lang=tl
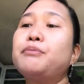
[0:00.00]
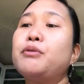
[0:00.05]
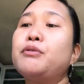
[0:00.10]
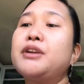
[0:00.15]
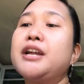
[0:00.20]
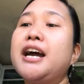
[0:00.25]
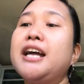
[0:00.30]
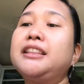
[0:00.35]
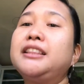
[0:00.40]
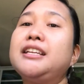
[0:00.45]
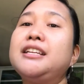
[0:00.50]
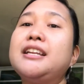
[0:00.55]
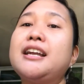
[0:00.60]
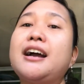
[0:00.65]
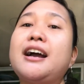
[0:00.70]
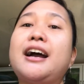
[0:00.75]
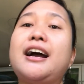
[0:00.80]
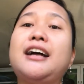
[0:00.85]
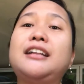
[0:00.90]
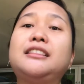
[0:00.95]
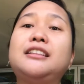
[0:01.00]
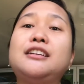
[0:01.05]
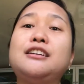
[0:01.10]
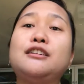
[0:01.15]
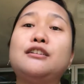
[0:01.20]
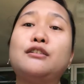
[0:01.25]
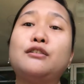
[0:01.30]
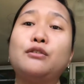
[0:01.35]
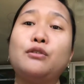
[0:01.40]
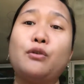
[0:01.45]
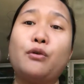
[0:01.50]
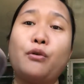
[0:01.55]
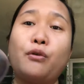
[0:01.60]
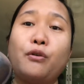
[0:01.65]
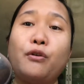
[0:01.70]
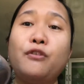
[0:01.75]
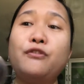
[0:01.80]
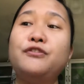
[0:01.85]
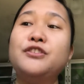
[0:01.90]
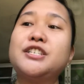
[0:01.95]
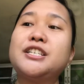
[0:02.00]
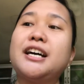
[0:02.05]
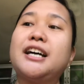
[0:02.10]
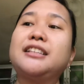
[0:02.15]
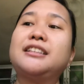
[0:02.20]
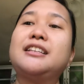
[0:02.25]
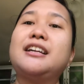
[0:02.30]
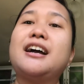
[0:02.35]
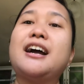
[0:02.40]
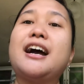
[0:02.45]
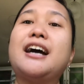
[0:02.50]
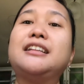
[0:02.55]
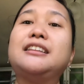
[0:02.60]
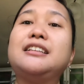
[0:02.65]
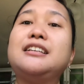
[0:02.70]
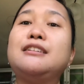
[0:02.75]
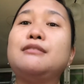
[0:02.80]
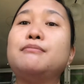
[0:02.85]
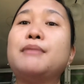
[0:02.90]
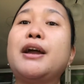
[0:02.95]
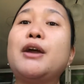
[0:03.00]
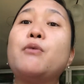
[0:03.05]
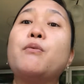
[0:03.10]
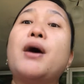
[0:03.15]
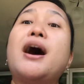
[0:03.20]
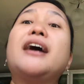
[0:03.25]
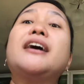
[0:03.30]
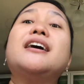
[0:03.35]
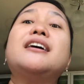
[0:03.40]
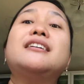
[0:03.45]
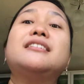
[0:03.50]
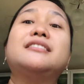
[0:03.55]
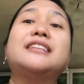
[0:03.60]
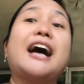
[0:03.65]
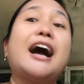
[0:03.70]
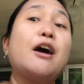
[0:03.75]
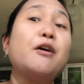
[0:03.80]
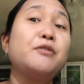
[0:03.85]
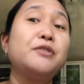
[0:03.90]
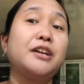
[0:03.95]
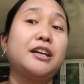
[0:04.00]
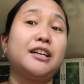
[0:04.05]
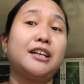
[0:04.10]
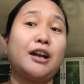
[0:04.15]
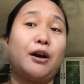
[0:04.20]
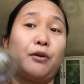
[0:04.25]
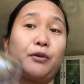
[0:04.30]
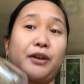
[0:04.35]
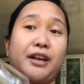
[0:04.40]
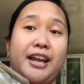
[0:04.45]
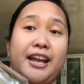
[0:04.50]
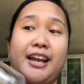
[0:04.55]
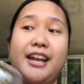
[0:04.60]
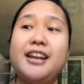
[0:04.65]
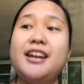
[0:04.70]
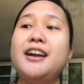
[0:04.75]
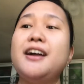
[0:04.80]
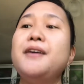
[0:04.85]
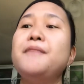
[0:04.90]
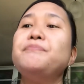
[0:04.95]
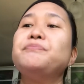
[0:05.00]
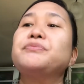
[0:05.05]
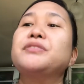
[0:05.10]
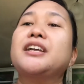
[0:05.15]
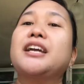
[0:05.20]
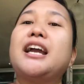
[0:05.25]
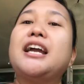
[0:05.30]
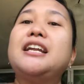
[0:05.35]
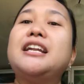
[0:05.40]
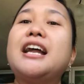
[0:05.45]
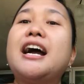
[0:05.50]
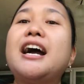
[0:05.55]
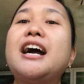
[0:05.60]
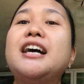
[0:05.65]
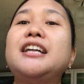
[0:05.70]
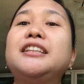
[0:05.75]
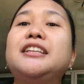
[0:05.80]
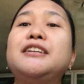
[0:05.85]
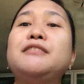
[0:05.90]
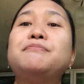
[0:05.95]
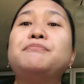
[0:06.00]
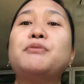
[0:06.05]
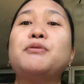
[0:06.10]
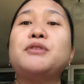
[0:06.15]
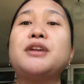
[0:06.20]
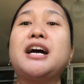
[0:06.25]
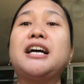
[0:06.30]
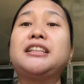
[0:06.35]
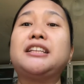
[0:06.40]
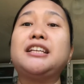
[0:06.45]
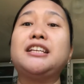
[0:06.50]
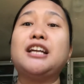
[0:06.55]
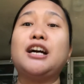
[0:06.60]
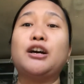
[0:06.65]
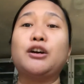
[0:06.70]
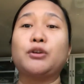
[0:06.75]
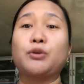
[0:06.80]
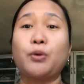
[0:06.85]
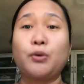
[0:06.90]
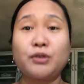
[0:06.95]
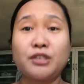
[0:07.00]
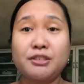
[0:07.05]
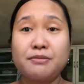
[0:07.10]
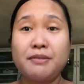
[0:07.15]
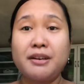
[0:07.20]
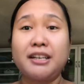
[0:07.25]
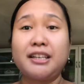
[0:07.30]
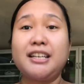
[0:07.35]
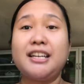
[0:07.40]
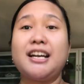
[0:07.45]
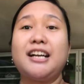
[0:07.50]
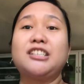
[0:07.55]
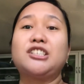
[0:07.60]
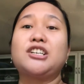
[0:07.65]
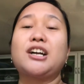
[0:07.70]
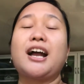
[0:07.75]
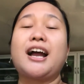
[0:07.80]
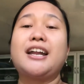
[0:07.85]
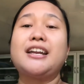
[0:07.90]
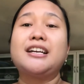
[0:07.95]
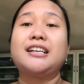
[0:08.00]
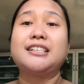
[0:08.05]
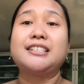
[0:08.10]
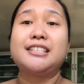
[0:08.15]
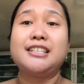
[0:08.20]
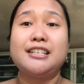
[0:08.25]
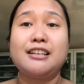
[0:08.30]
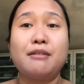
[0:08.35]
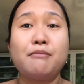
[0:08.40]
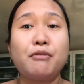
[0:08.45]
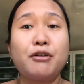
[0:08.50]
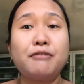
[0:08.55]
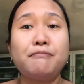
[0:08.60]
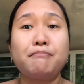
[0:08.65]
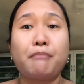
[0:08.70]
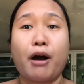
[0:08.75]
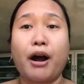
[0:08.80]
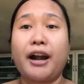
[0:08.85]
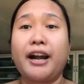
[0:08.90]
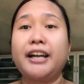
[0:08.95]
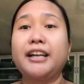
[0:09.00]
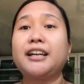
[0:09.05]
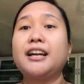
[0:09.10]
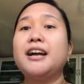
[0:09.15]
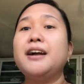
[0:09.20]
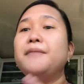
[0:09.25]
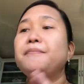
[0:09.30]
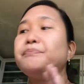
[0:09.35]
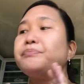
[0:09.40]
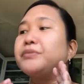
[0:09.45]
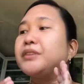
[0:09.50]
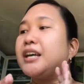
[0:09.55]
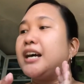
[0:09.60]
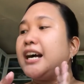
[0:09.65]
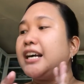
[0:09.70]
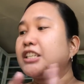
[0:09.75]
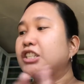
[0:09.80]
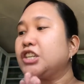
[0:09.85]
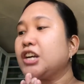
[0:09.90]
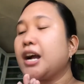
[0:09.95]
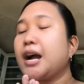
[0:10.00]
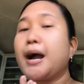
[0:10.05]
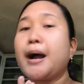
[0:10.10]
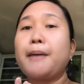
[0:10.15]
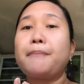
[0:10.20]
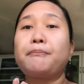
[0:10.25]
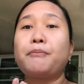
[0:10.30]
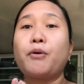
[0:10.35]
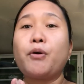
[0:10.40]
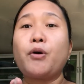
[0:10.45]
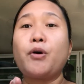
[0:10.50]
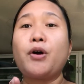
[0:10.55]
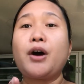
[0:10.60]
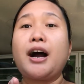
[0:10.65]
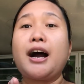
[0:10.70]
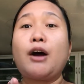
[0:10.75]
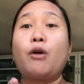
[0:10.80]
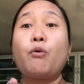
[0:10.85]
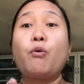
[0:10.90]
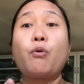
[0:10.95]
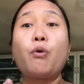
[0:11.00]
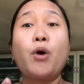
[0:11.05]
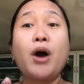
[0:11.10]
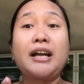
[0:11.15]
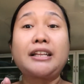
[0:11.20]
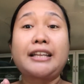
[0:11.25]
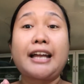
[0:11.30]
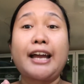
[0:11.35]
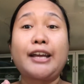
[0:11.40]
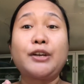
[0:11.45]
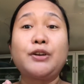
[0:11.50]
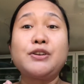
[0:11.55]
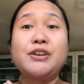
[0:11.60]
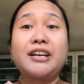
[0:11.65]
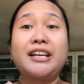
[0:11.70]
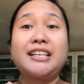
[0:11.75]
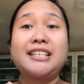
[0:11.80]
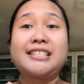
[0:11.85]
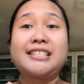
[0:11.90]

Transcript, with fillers: po natin ng ating cloves at ng ating mahiwagang dahon ng laurel. Kailangan din po natin ng rosemary at saka ng cinnamon bark. At saka po, uh, kukuha tayo ng